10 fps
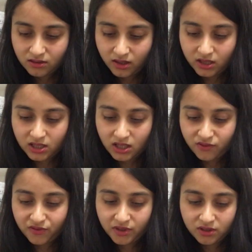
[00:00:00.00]
Etiket
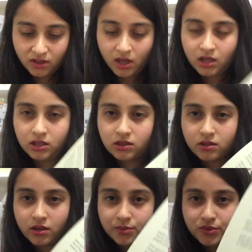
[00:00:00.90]
fiyatı da 50
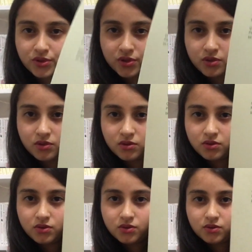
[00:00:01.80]
liraymış.
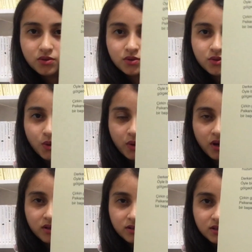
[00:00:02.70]
Yok
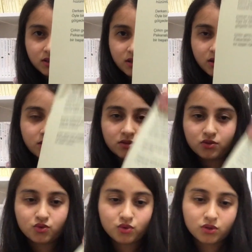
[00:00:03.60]
artık yani.
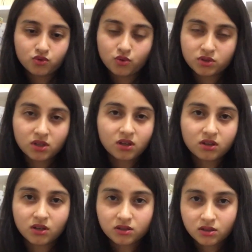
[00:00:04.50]
Şu an çok
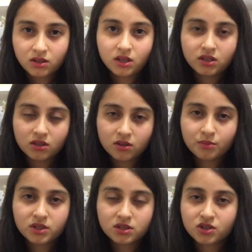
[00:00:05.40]
satanlarda diye
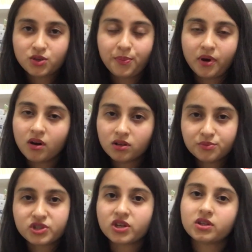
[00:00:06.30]
inanılmaz derece pahalı
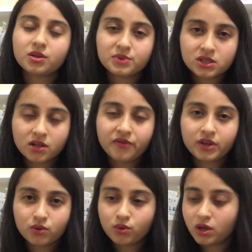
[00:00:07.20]
bir şekilde bizlere
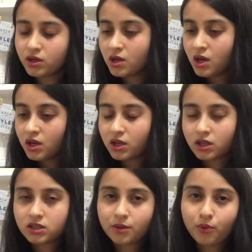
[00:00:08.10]
veriyorlar. Yani
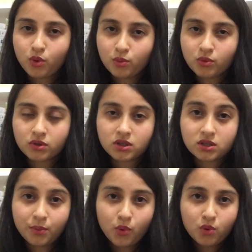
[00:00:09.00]
kitap okum
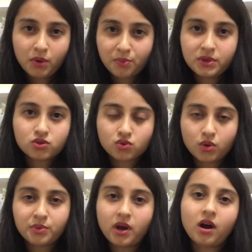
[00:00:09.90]
kitap okumak bile
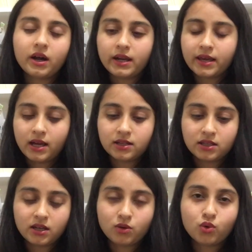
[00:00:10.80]
zor bir hale geldi
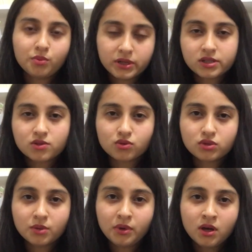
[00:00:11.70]
yani. Okumak
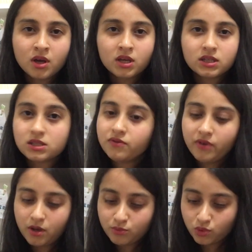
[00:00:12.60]
istiyoruz ama izin
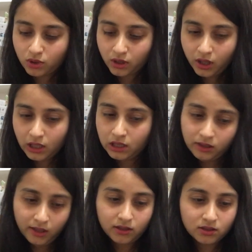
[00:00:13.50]
vermiyorlar ya. 50
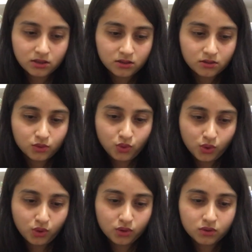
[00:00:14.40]
nedir? Yuh.
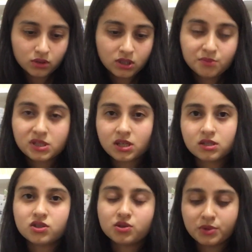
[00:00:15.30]

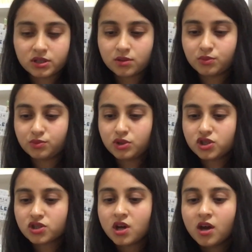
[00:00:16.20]
28.
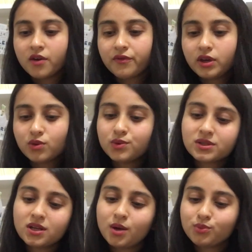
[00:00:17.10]
basımmış ve
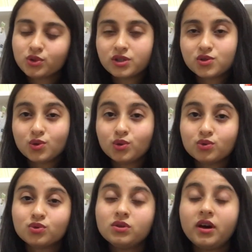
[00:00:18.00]
Gülseren
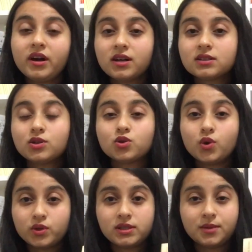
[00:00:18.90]
Budayıcıoğlu'nun Hayata
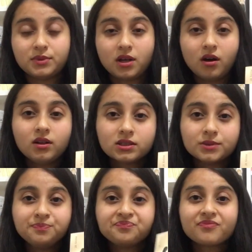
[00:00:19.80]
Dön kitabını
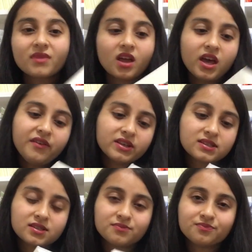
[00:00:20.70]
aldım.
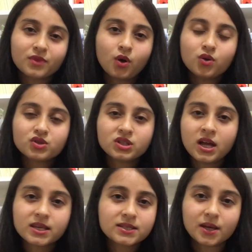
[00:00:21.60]
Evet
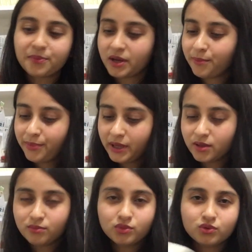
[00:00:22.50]
Orijinal kitap yani
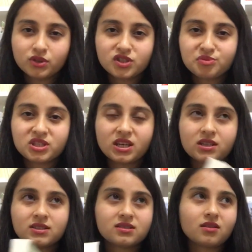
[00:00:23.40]
benim bunu hiçbir
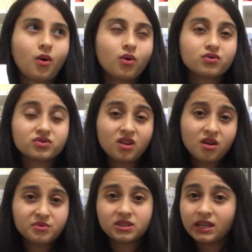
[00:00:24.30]
şekilde size orijinal
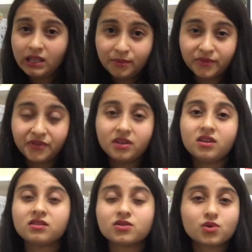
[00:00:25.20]
mi değil mi
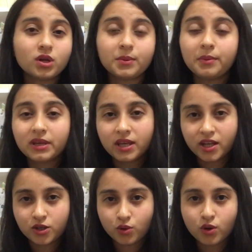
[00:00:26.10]
falan diye söylememe
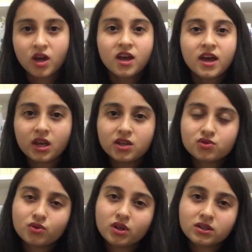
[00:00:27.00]
gerek yok. En
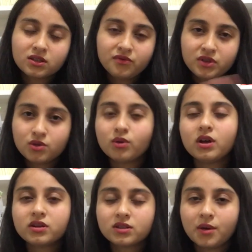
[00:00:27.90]
son attığım
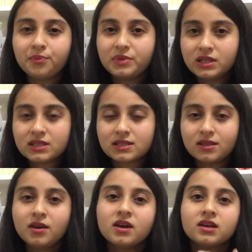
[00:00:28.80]
videolardan
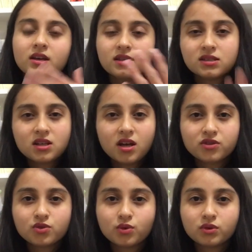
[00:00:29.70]
birisi e,
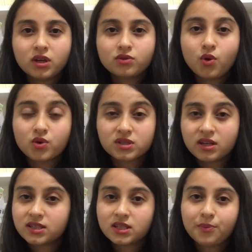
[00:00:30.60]
Trendyol'dan korsan
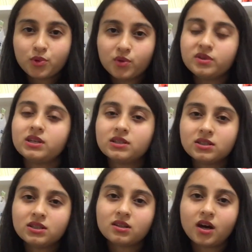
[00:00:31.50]
kitap
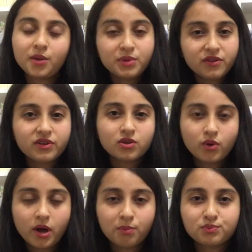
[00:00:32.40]
gönderildiğine dair bir video
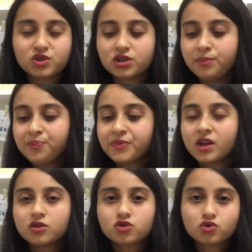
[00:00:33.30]
yapmıştım.
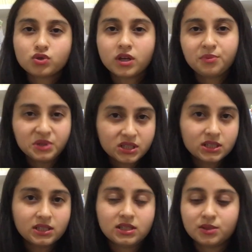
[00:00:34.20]
Şuraya bir
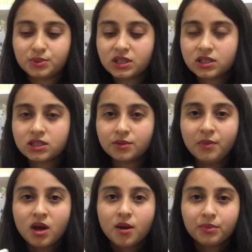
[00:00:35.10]
linkini bırakırım.
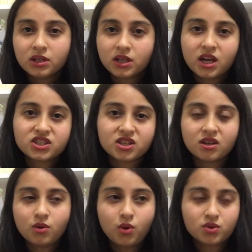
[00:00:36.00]
Bana
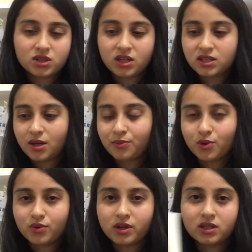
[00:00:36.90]
gerçekten korsan kitap
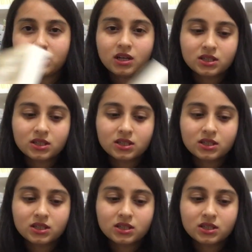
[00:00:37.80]
gönderdiler.